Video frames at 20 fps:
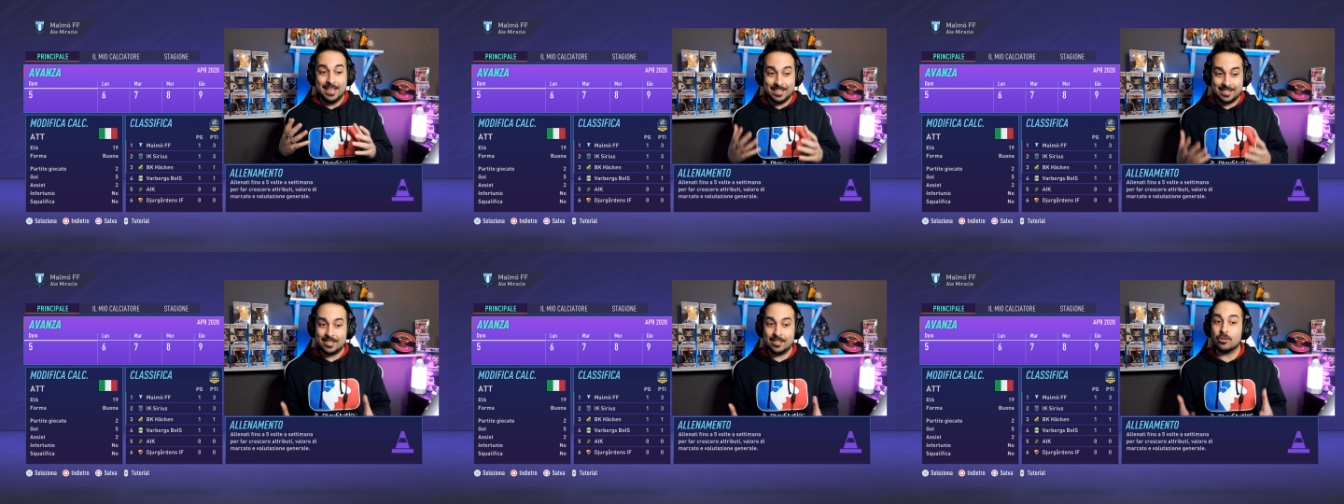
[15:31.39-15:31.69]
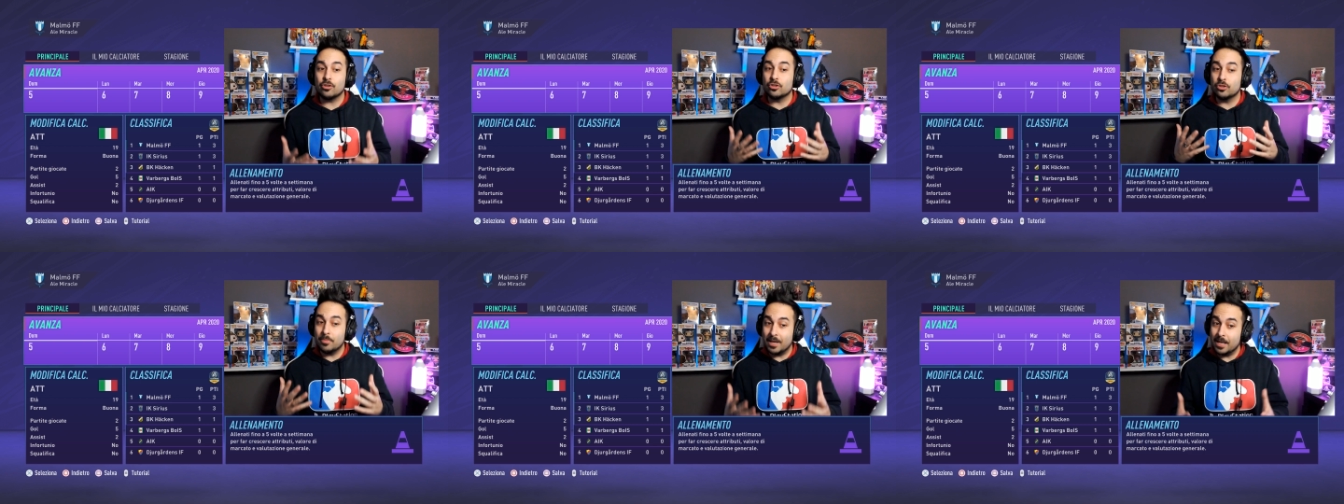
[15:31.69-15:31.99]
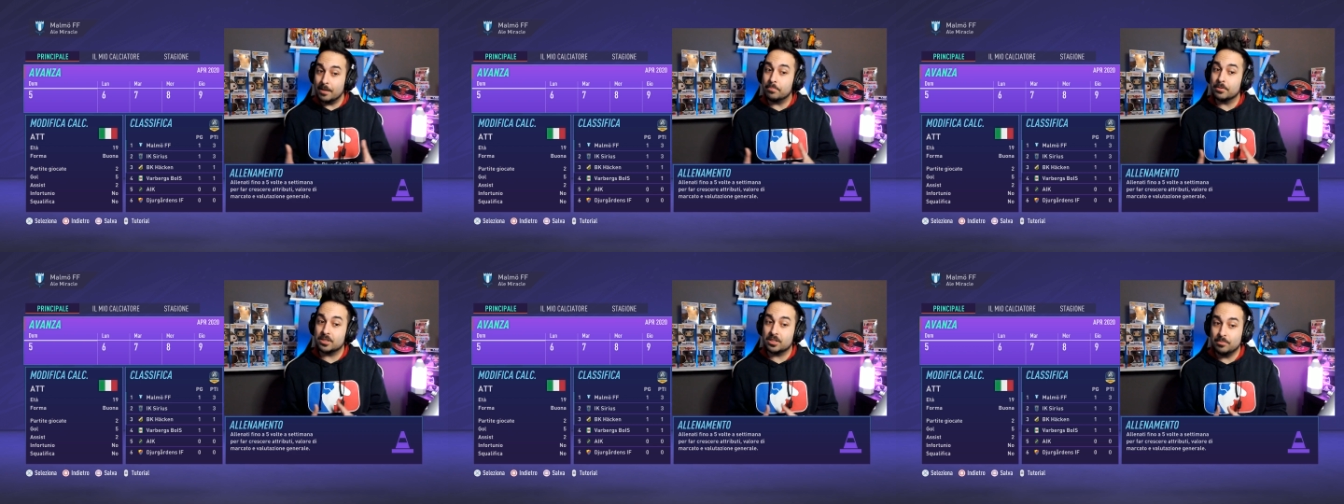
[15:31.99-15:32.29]
e secondo
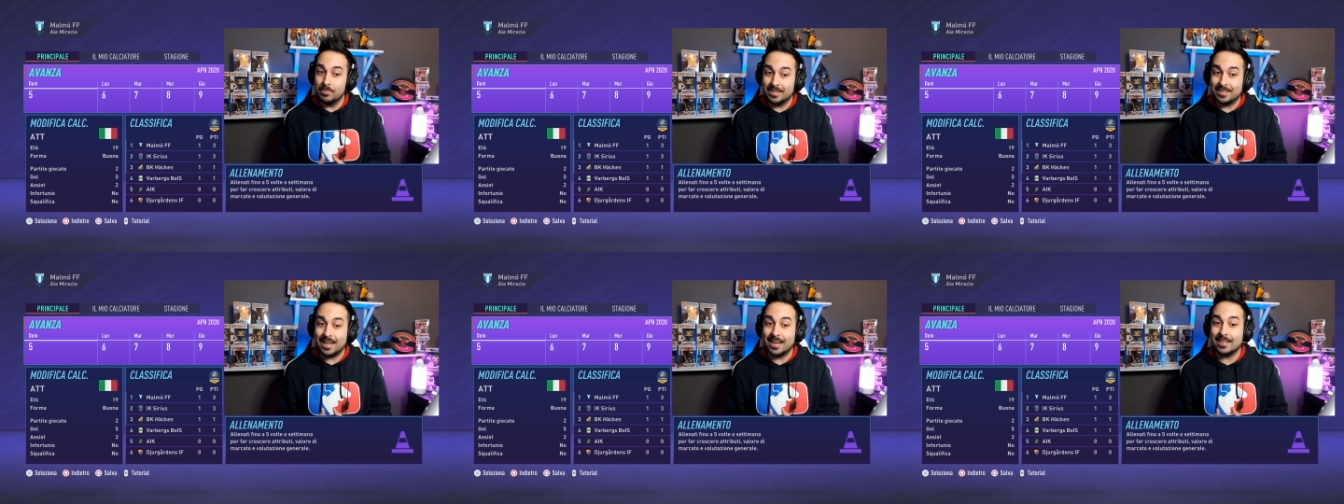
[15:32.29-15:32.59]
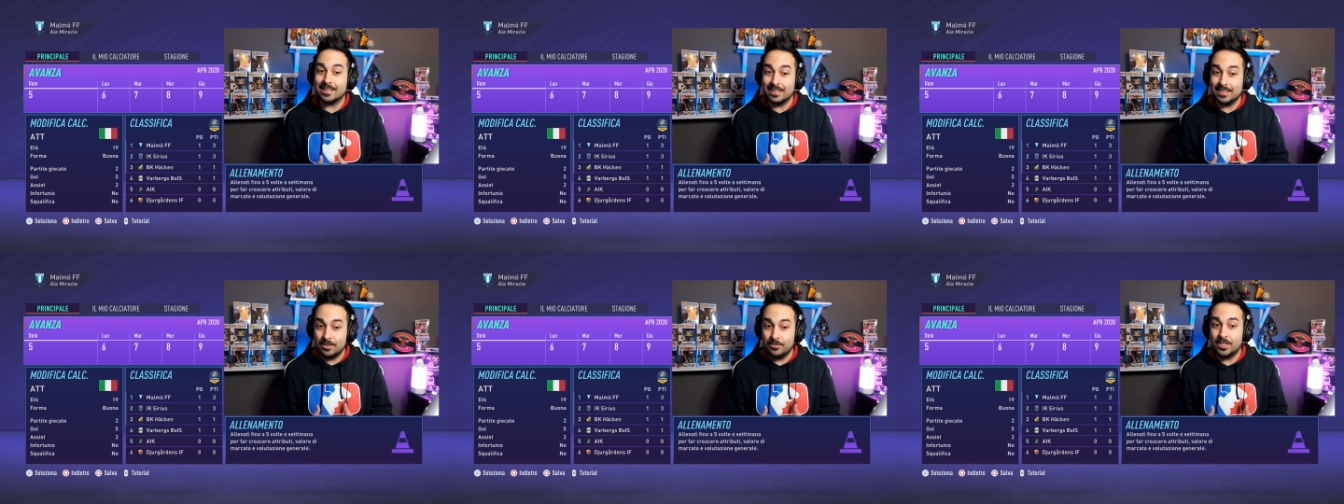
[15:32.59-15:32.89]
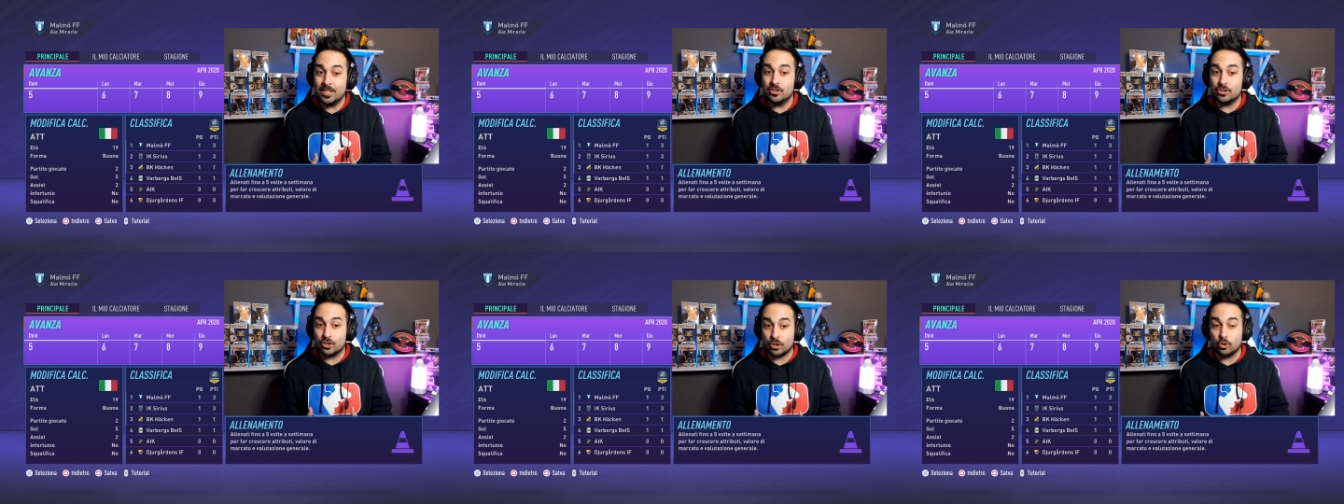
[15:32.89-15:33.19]
me le possibilità anche
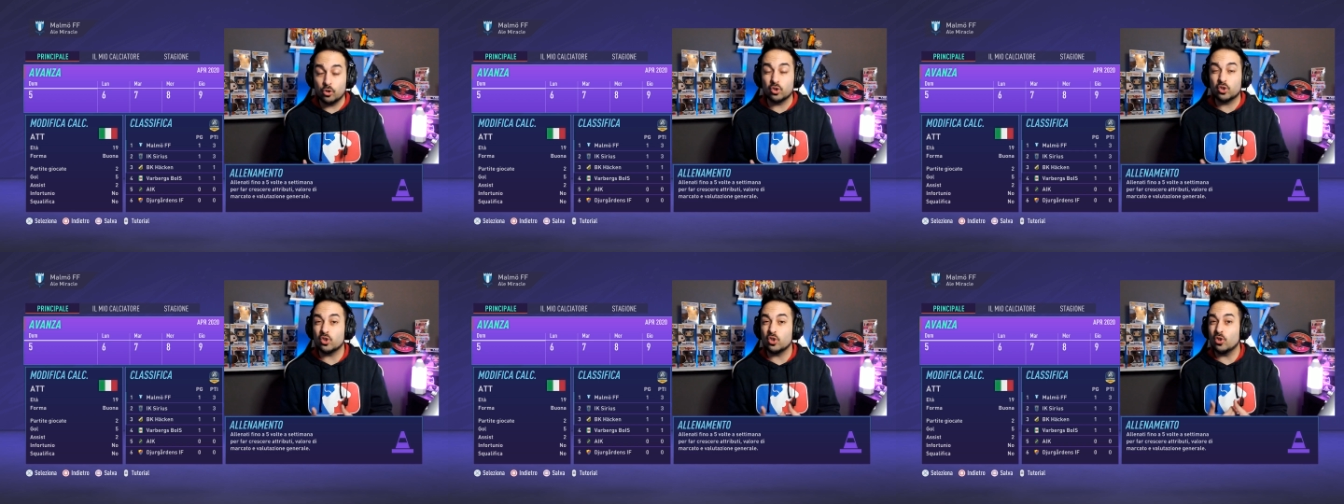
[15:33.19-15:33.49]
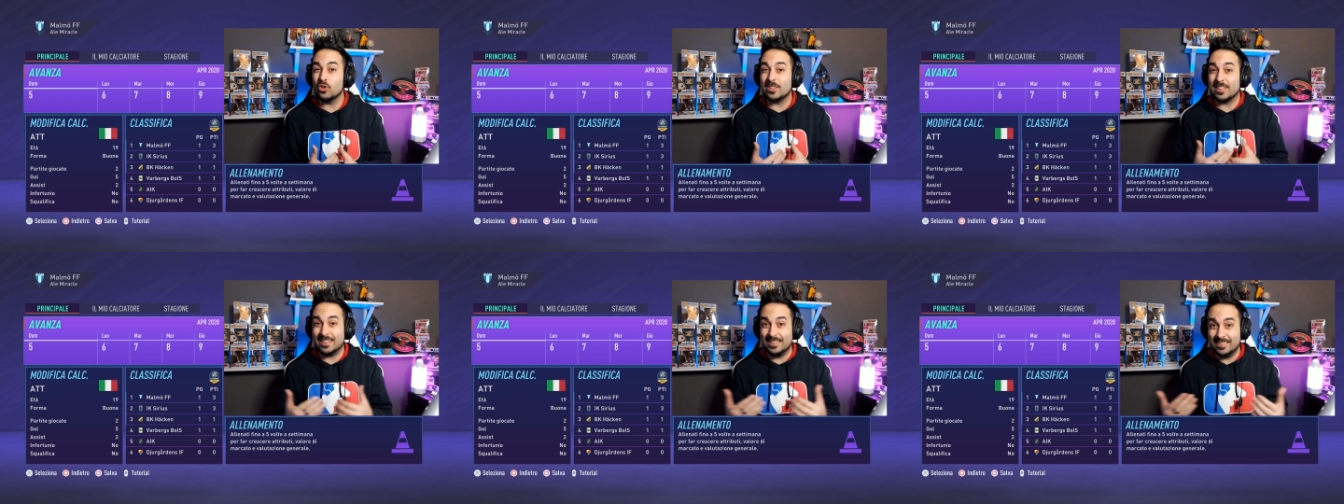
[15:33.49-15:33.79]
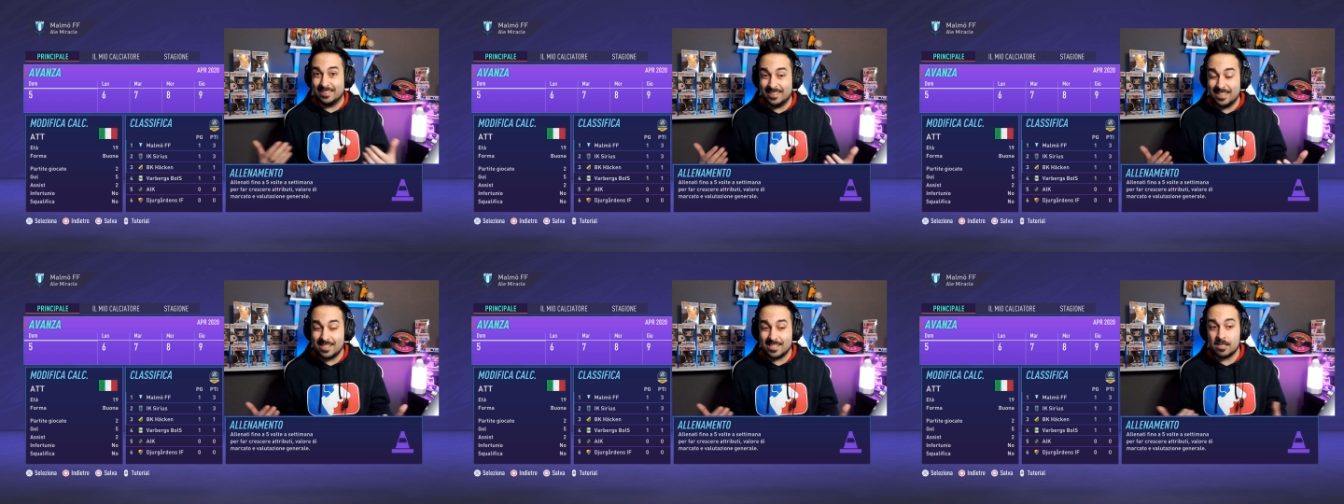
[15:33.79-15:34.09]
di vincerlo sono
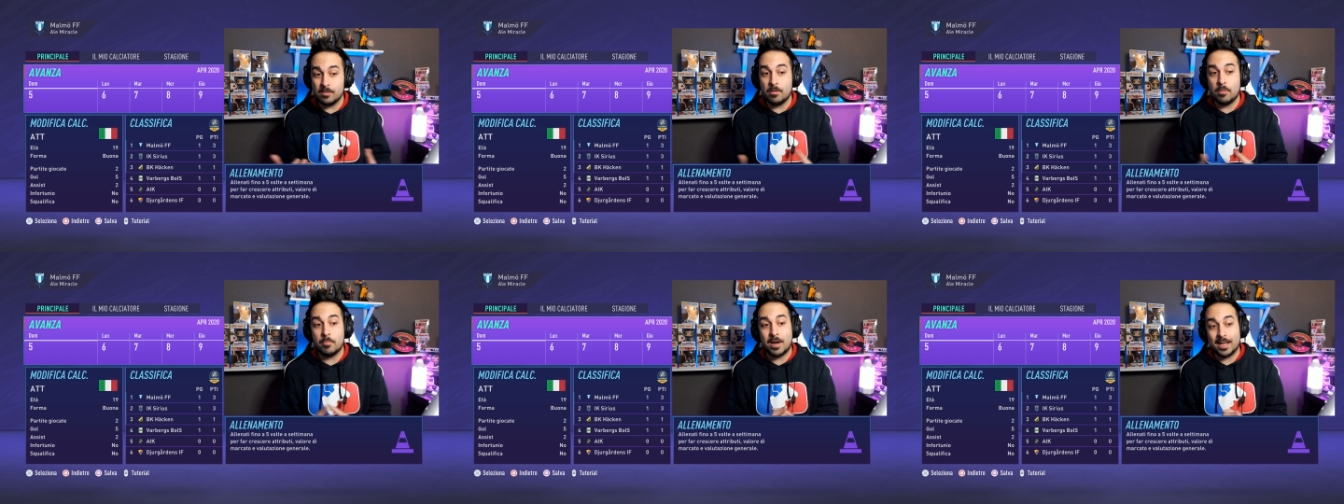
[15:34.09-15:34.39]
tantissime,